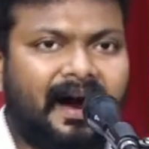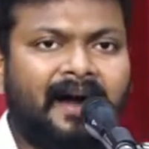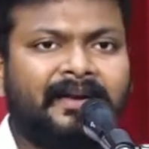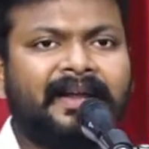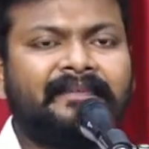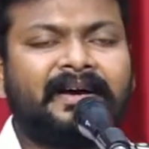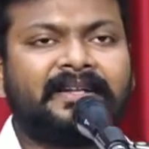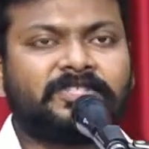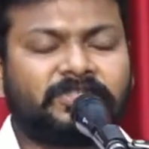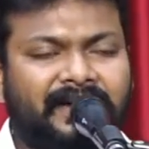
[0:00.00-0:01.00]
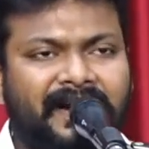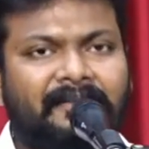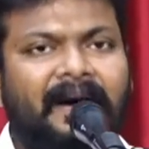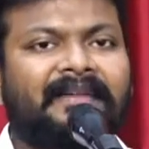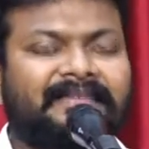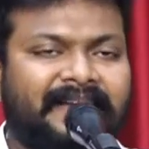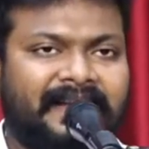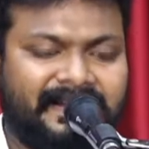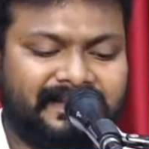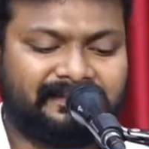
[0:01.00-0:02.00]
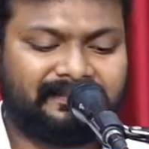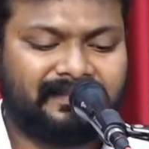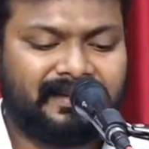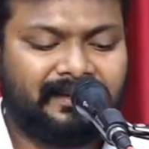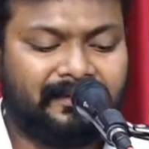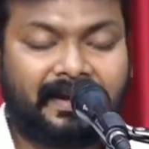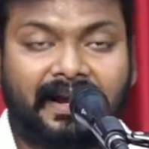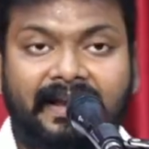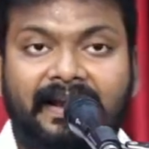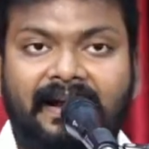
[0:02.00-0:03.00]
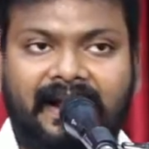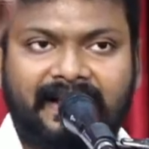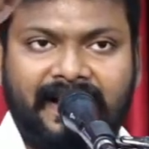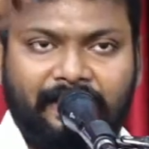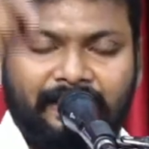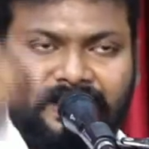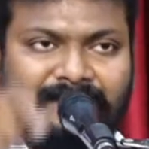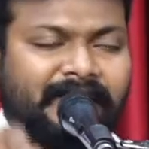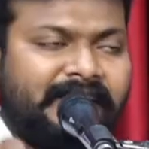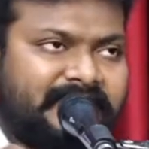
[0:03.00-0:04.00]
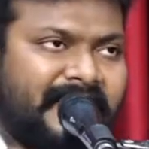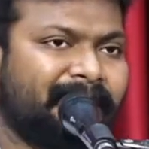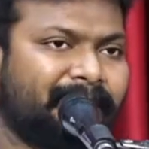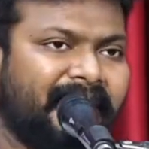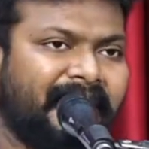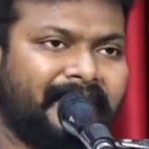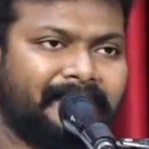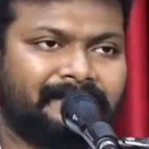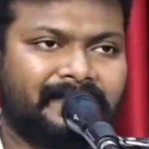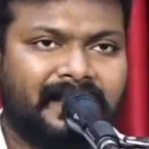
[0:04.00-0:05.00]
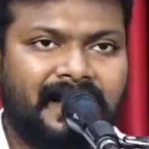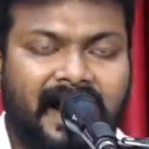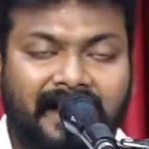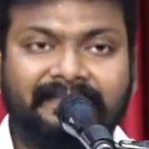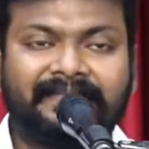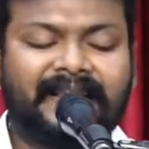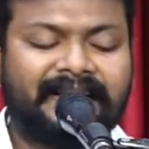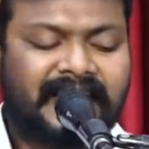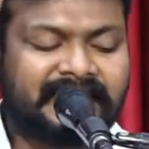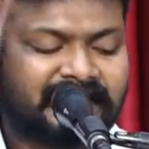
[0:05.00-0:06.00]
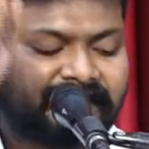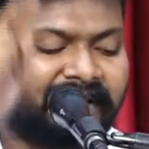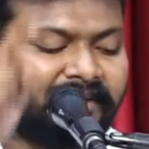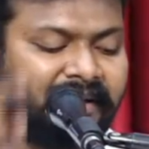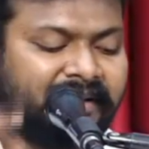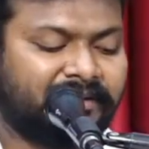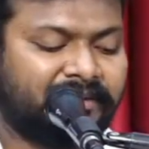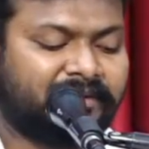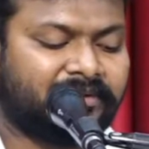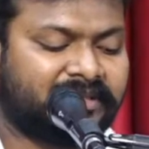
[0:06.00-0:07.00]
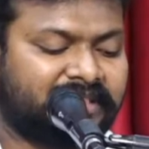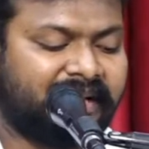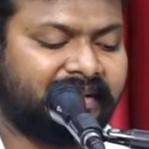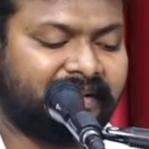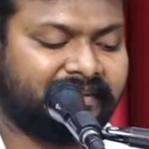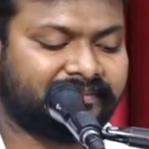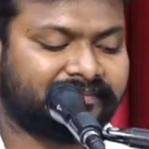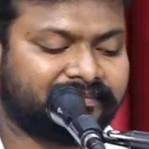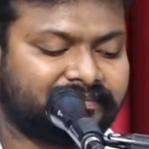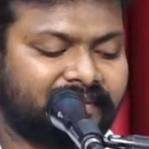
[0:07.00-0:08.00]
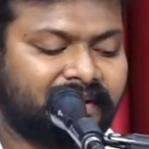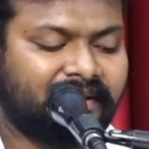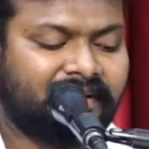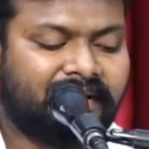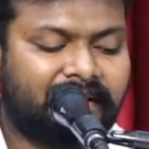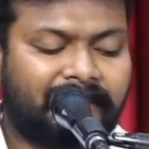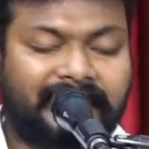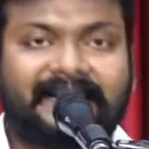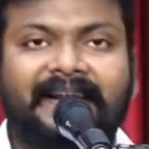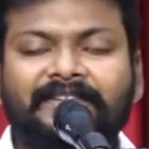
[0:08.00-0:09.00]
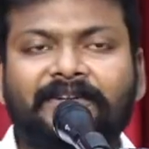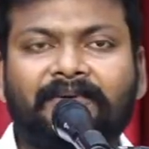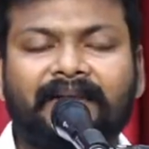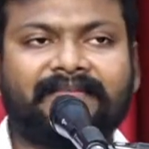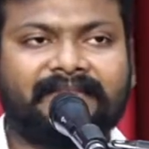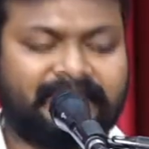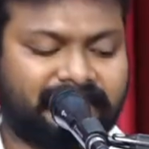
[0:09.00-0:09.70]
ஆண்டவர் சொன்ன வார்த்தை உங்களை நான் அங்கே கொண்டு போய் சேர்ப்பேன் அந்த தேசத்தை குறித்து ஒரு துர்ச்செய்தி பட்டணத்தை குறித்து